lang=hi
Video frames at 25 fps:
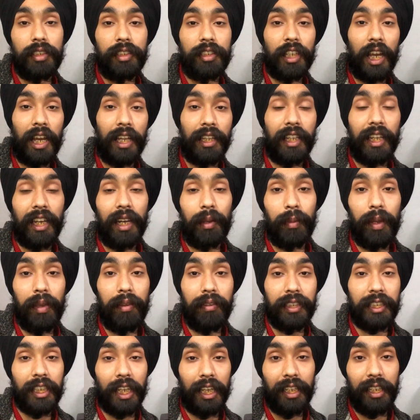चादर हमने
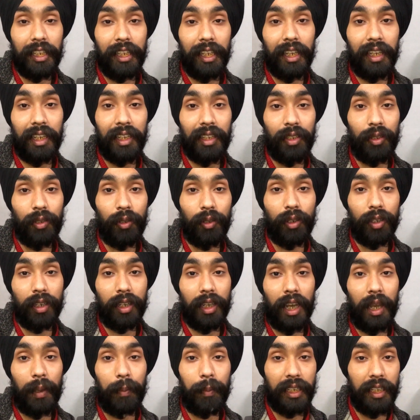बिछा दी है और
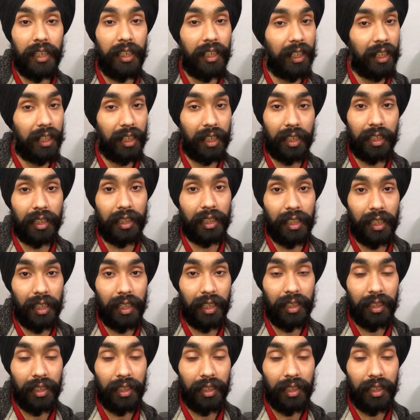अब डिनर करते हैं